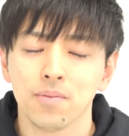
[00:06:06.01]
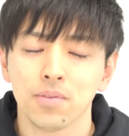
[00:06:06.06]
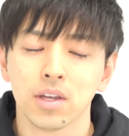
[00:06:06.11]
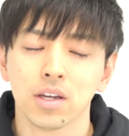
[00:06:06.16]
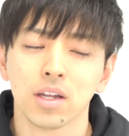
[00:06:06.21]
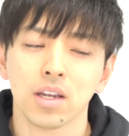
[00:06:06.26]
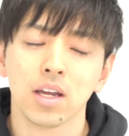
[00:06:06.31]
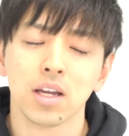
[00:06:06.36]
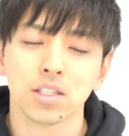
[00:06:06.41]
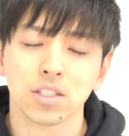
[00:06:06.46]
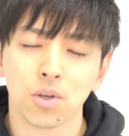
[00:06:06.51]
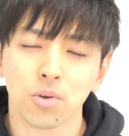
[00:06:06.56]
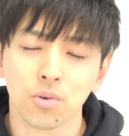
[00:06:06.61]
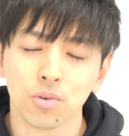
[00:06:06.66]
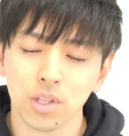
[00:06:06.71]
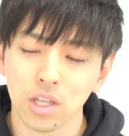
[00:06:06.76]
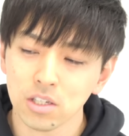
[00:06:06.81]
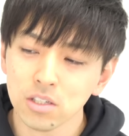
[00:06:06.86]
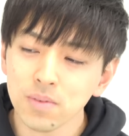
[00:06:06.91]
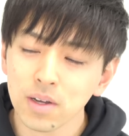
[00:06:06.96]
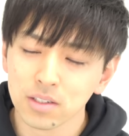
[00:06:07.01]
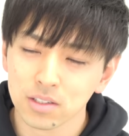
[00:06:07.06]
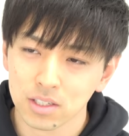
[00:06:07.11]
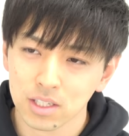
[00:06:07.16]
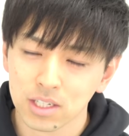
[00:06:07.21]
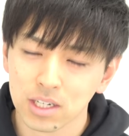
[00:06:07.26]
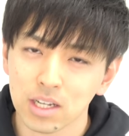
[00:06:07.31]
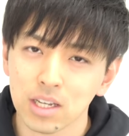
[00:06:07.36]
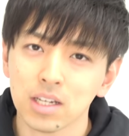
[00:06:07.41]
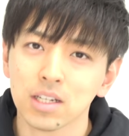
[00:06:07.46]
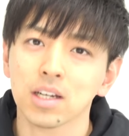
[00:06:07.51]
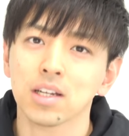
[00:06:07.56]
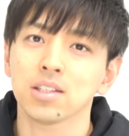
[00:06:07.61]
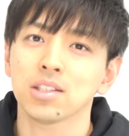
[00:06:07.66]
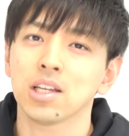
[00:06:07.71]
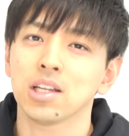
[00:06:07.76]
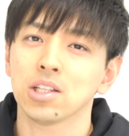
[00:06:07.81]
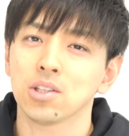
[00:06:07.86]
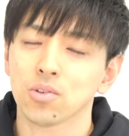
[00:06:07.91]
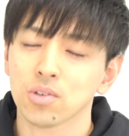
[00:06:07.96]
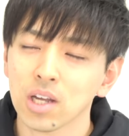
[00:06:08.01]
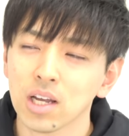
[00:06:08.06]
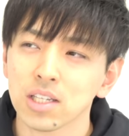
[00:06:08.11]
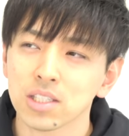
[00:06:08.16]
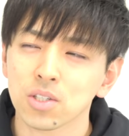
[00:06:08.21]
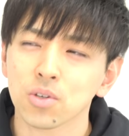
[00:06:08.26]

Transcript: だからそこでうまくいかなかったりとか、